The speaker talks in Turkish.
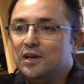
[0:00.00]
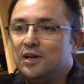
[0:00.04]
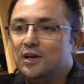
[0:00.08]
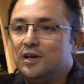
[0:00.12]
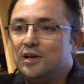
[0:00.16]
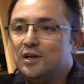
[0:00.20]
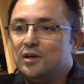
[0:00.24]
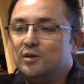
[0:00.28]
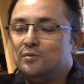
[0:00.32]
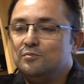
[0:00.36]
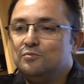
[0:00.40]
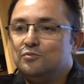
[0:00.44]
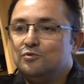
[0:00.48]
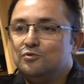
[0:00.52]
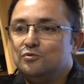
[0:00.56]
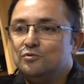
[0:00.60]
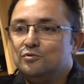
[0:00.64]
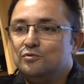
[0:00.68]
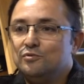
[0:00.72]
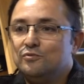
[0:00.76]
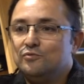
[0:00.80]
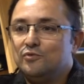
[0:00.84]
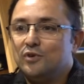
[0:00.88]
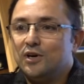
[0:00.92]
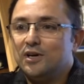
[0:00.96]
E,
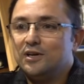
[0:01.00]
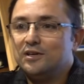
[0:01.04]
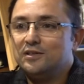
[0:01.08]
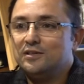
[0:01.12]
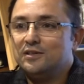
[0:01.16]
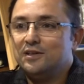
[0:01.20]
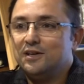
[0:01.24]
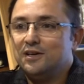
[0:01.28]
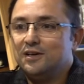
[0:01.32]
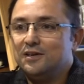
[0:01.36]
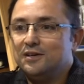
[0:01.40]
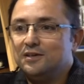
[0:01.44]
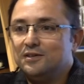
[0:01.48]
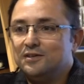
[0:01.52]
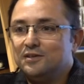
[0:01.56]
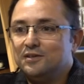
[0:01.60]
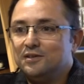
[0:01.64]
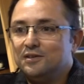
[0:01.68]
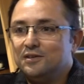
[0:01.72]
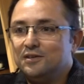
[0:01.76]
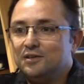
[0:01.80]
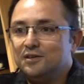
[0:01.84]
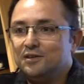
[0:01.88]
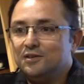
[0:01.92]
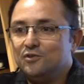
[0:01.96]
bu fark da
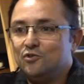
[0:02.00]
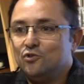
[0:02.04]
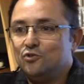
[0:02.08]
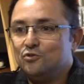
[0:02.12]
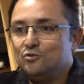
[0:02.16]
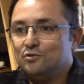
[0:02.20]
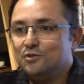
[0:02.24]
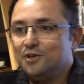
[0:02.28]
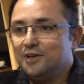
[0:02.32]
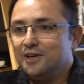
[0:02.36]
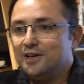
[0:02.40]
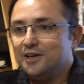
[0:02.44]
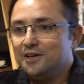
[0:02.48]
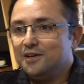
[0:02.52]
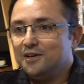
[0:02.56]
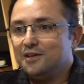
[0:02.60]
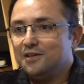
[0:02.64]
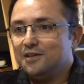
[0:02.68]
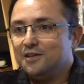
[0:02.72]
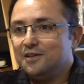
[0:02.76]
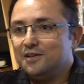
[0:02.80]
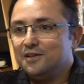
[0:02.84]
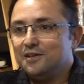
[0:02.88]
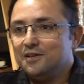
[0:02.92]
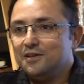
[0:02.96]
e, korunarak
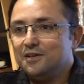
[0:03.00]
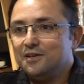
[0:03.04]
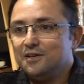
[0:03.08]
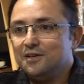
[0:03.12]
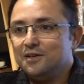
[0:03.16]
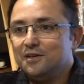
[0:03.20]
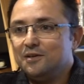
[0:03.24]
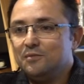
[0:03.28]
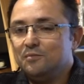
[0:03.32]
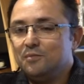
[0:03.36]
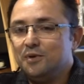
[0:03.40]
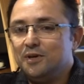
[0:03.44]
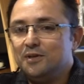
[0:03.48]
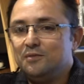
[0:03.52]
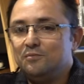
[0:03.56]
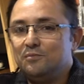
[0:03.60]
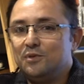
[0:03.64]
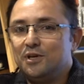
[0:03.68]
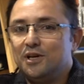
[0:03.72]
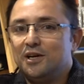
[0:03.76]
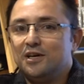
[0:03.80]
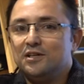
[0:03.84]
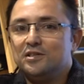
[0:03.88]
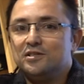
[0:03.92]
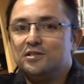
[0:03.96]
gitti. E, ben
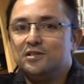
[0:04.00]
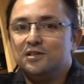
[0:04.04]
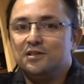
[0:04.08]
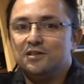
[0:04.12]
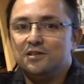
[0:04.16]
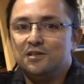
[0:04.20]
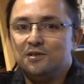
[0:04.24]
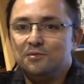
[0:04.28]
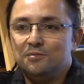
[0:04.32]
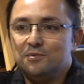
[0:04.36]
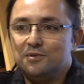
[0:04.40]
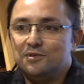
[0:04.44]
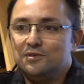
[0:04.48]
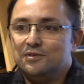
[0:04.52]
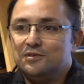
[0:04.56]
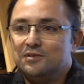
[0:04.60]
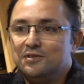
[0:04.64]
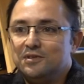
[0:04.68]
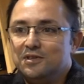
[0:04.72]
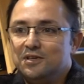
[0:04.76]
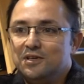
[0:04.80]
birkaç senede bir